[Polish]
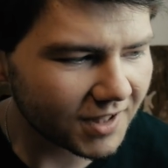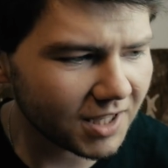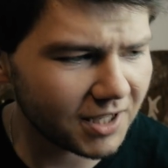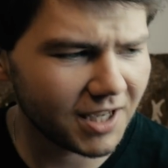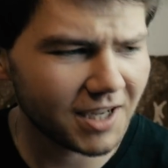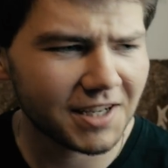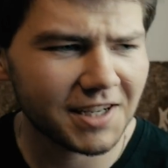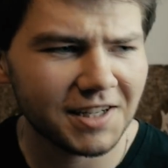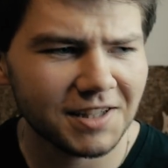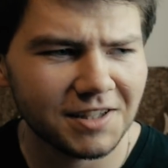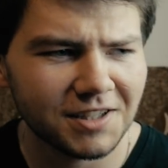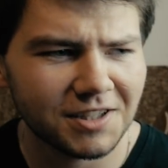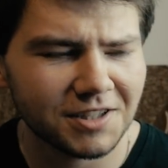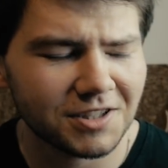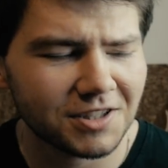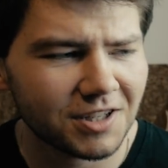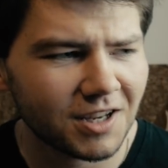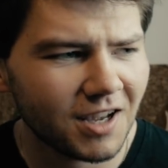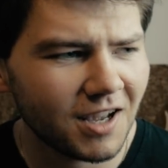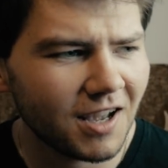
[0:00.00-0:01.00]
Ja
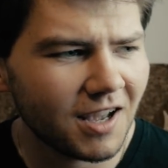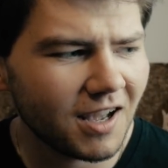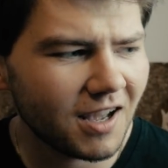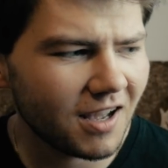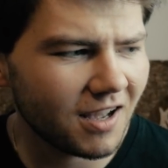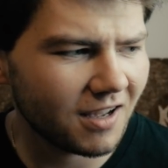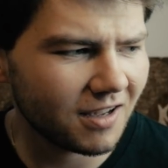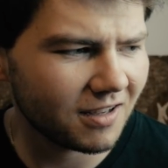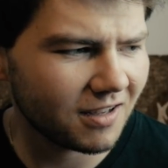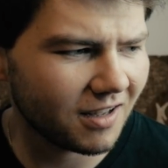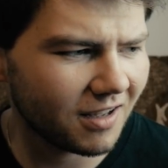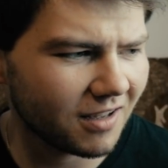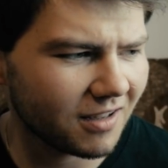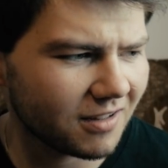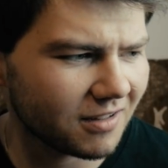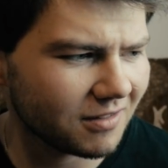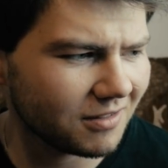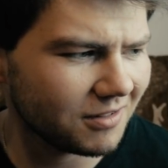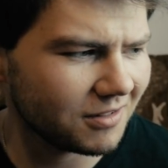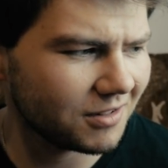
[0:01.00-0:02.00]
kiedyś,
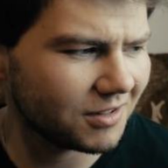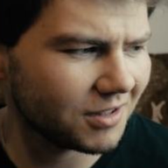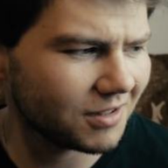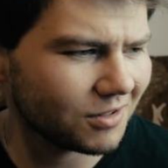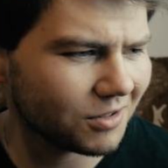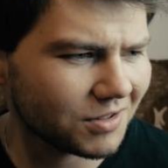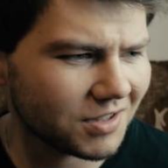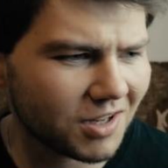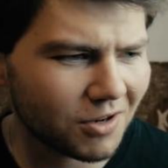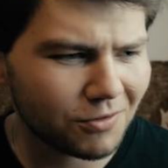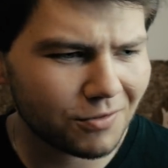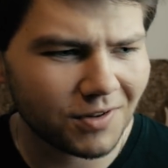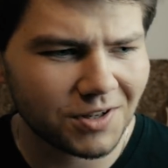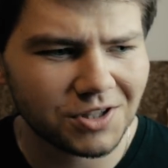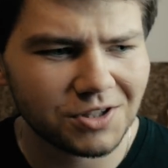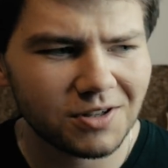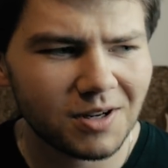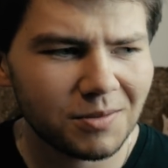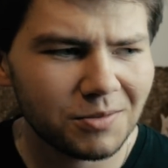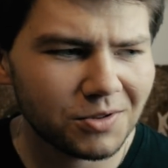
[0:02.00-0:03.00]
e, gdy to
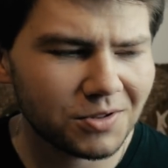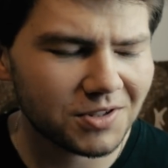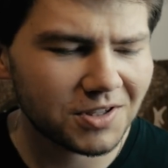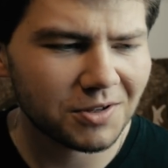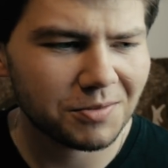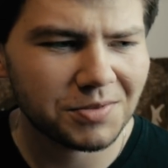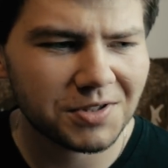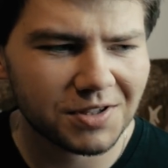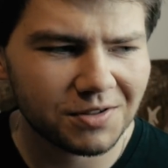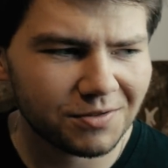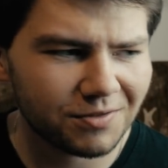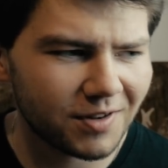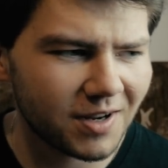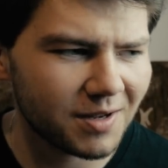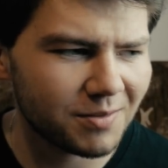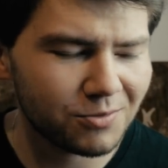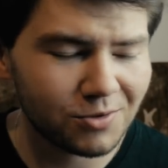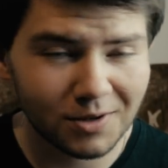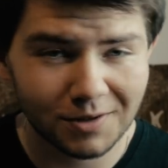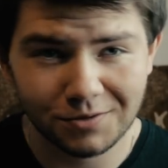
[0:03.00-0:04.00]
zauważyłem i to
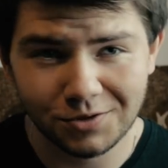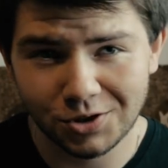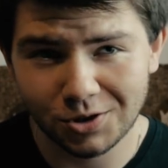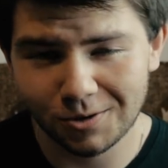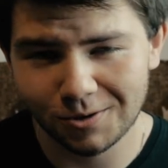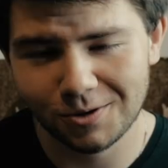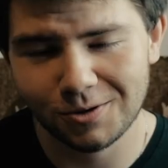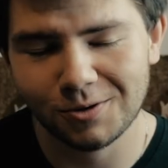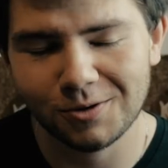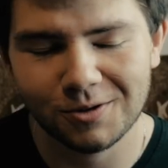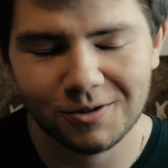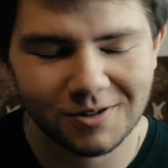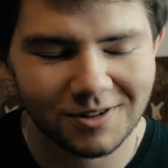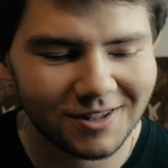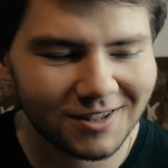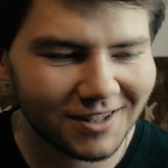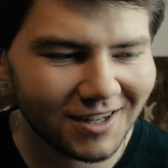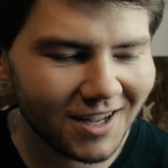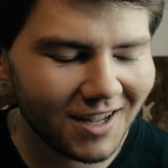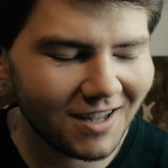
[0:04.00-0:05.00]
zaobserwowałem, byłem w szoku,
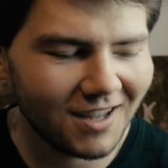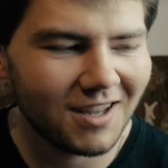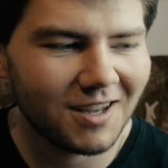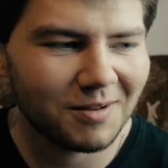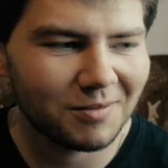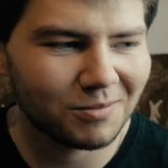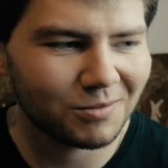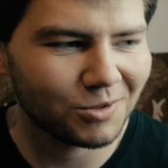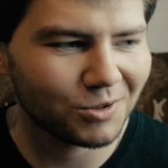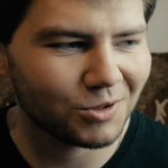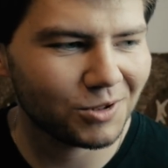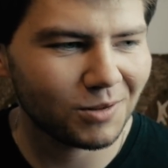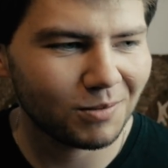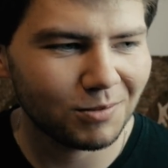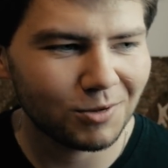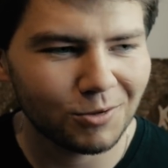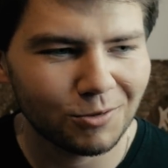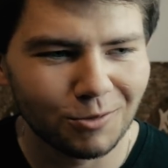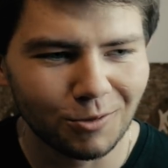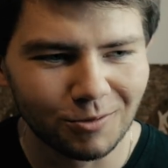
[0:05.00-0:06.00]
bo to
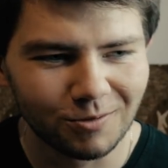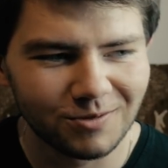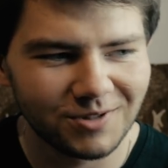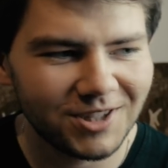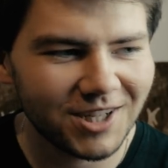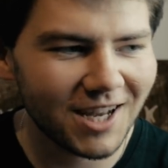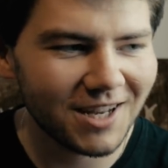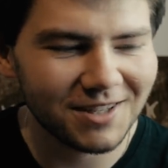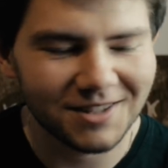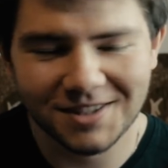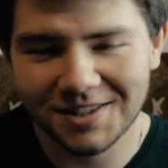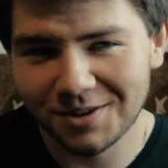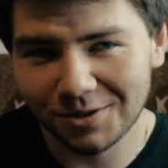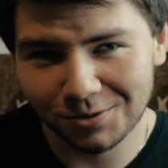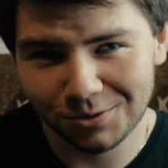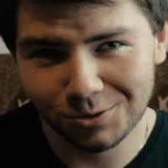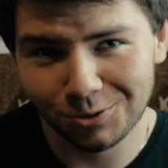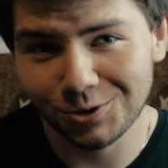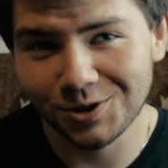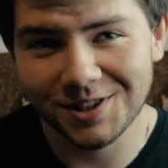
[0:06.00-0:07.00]
był dzień
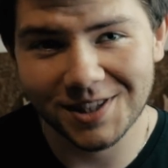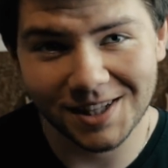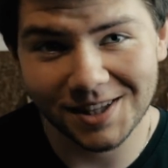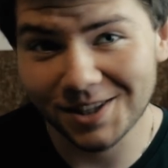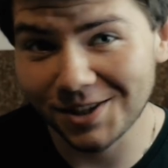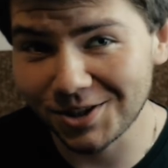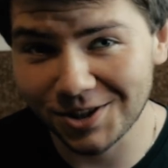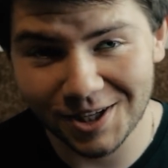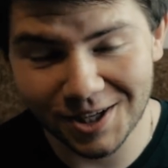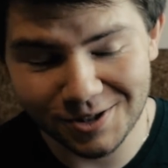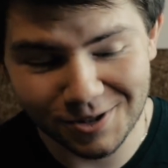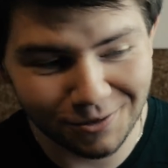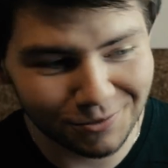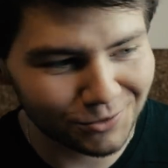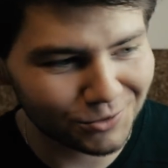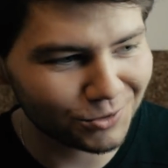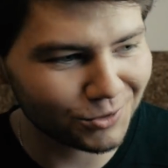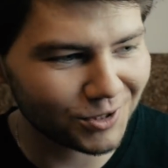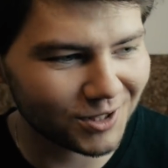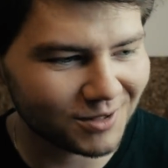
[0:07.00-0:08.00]
sądu ostatecznego, w
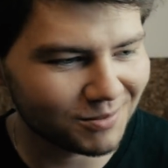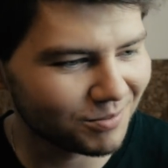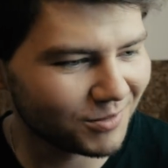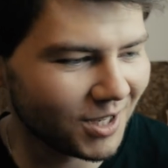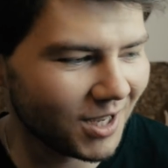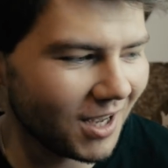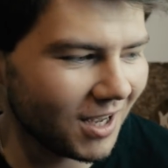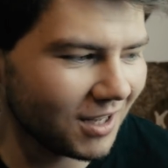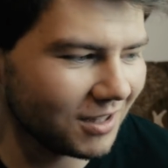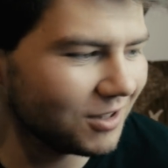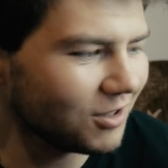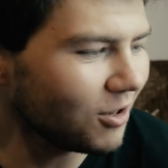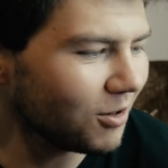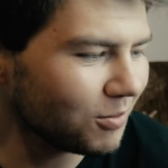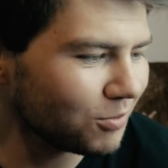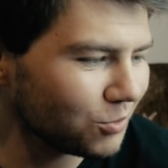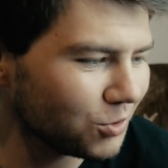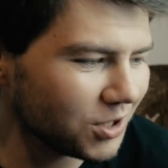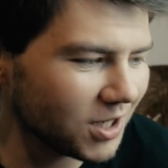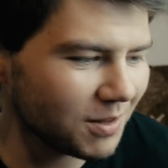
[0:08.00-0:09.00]
którym,
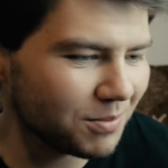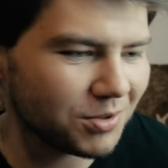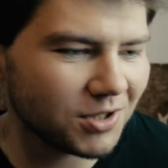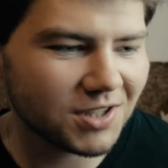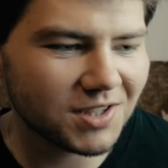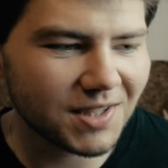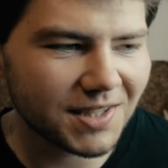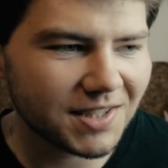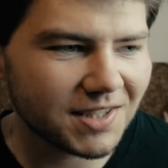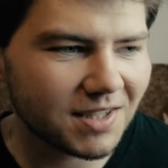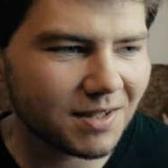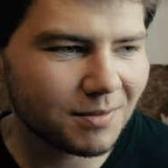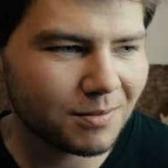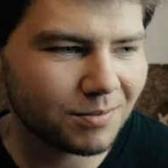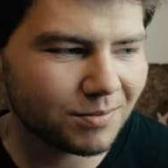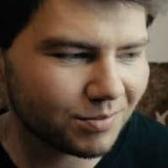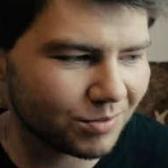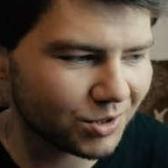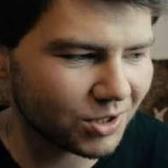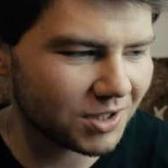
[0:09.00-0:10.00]
no, musiałem przyznać
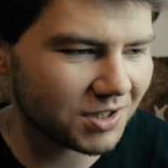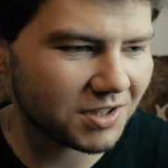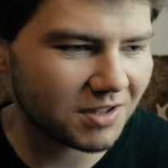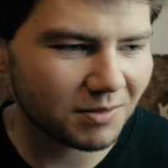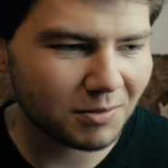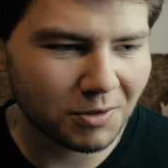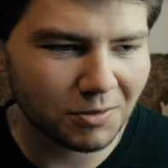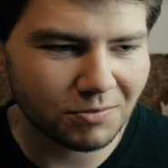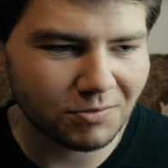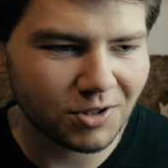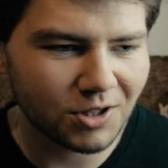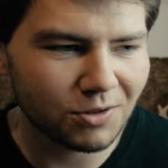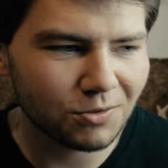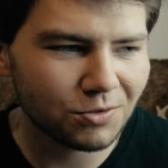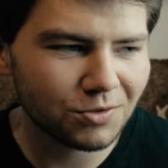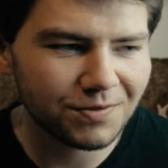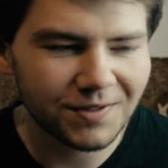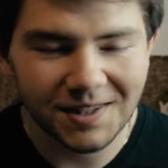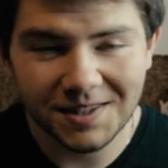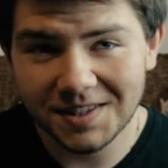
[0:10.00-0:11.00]
sam przed sobą, że
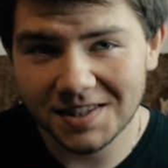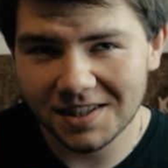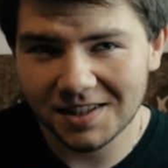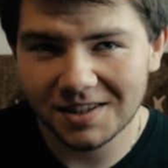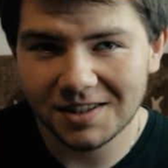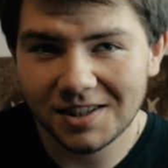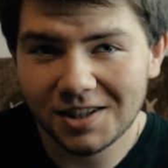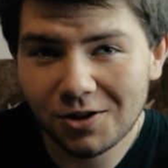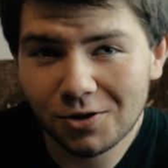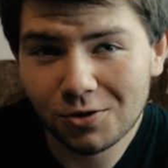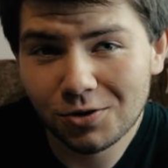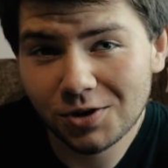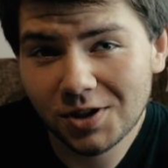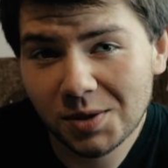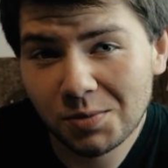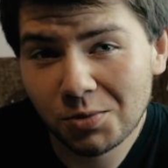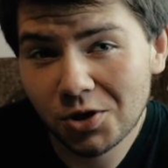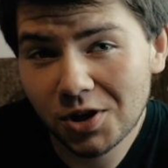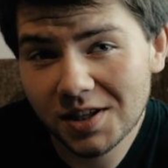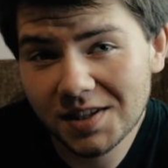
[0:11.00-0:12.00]
już więcej nikogo
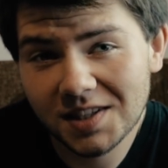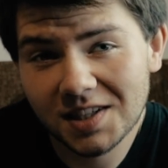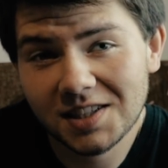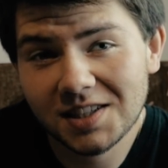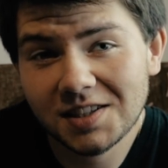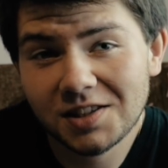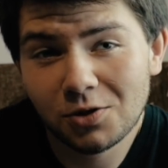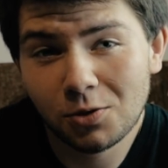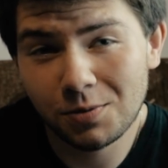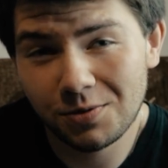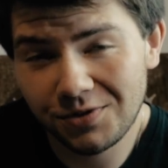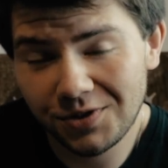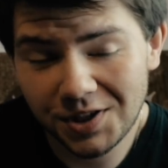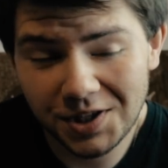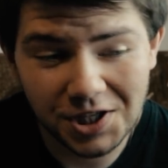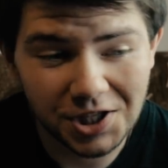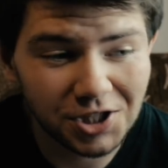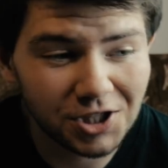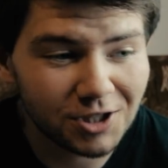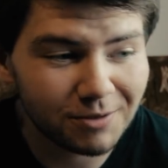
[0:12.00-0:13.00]
nie mogę za nic
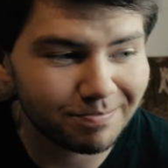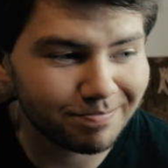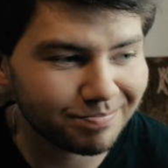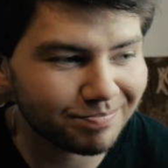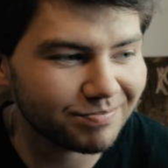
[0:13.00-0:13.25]
obwinić.